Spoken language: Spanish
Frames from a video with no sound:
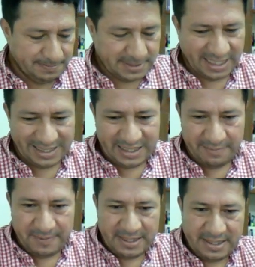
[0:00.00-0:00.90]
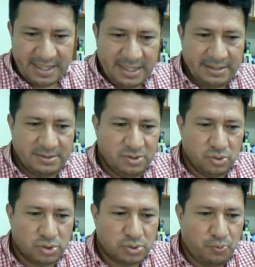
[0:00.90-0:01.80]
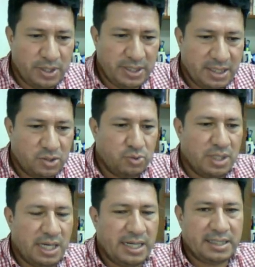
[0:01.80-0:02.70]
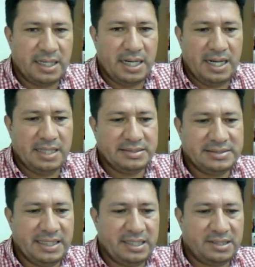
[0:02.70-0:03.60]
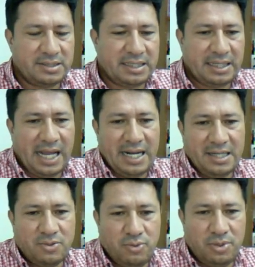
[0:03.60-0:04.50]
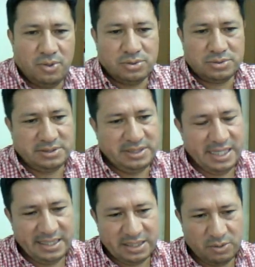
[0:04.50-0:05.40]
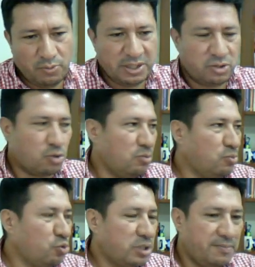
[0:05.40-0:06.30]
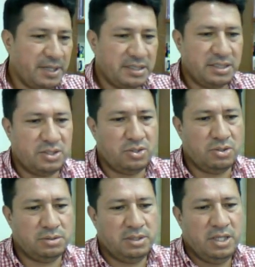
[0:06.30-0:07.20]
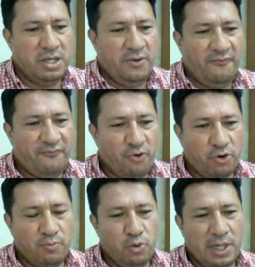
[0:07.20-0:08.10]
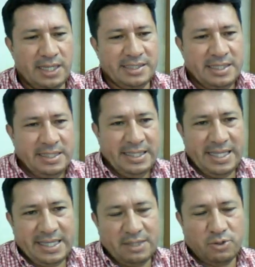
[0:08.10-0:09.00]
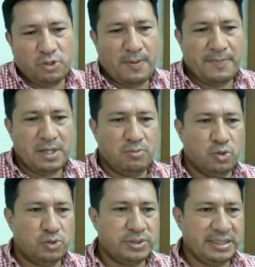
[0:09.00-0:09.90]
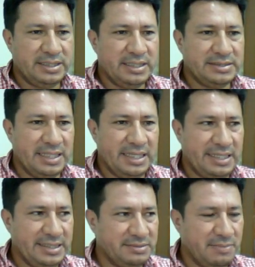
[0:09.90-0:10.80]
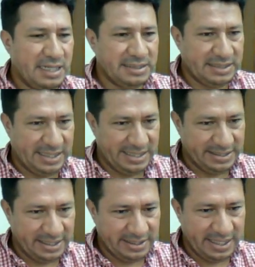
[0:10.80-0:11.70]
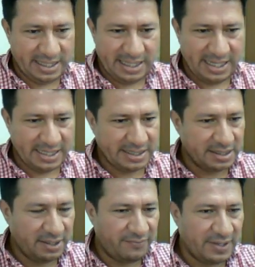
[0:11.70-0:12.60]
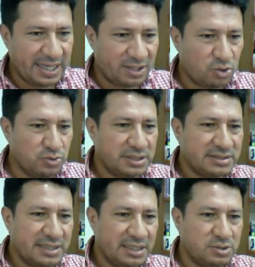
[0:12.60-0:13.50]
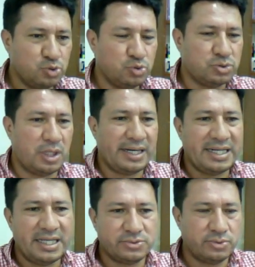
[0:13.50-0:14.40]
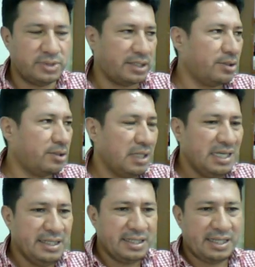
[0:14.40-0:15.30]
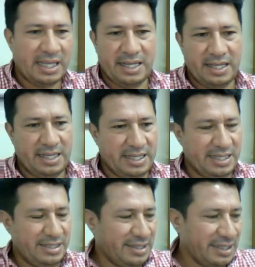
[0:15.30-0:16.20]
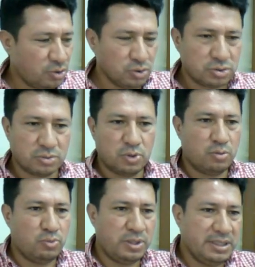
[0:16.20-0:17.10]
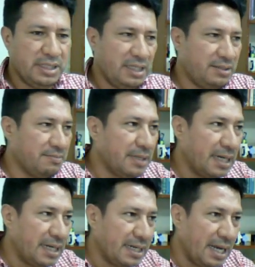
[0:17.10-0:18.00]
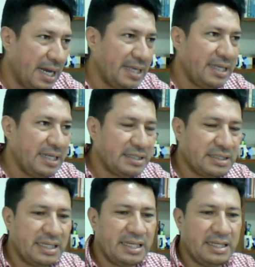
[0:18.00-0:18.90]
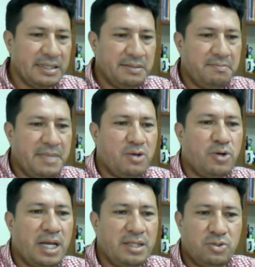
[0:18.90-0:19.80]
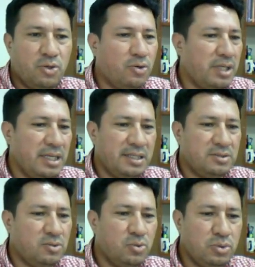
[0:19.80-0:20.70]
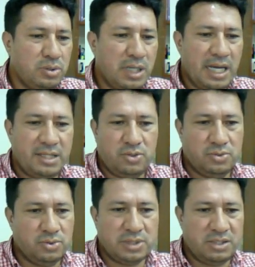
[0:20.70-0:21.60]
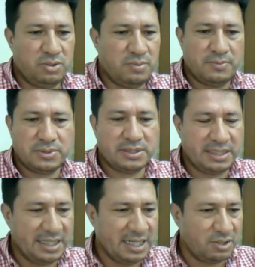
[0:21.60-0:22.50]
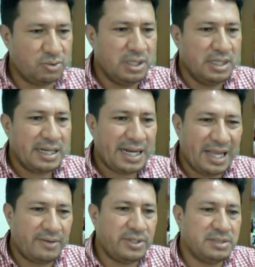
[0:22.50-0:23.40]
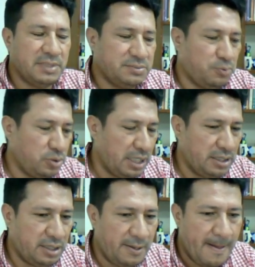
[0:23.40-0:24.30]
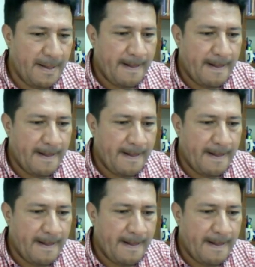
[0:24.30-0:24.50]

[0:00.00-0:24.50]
ChatGPT nos puede ayudar a hacer cálculos ya en este momento con mucha precisión, fórmulas y que nuestro papel como docentes es más entenderla, identificar dónde están sus riesgos de error, que entre todos como comunidad van a irse mejorando y en un año, dos años vamos a tener algo cada vez más potente